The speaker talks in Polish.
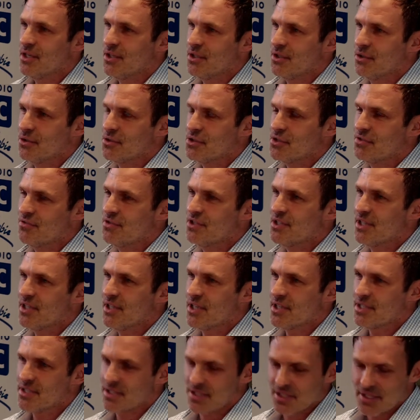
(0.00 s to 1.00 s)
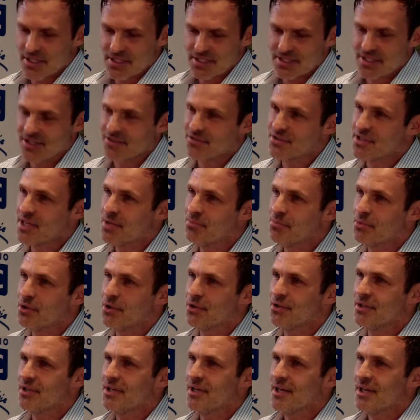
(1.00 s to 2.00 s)
i oczywiście nasz STF
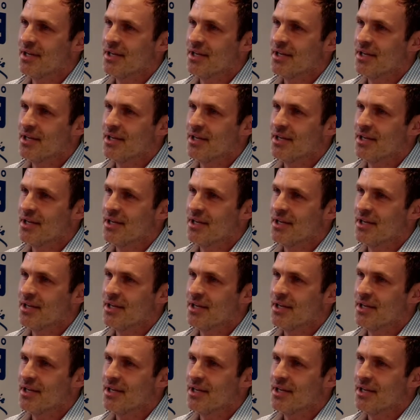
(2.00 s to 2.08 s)
Champion.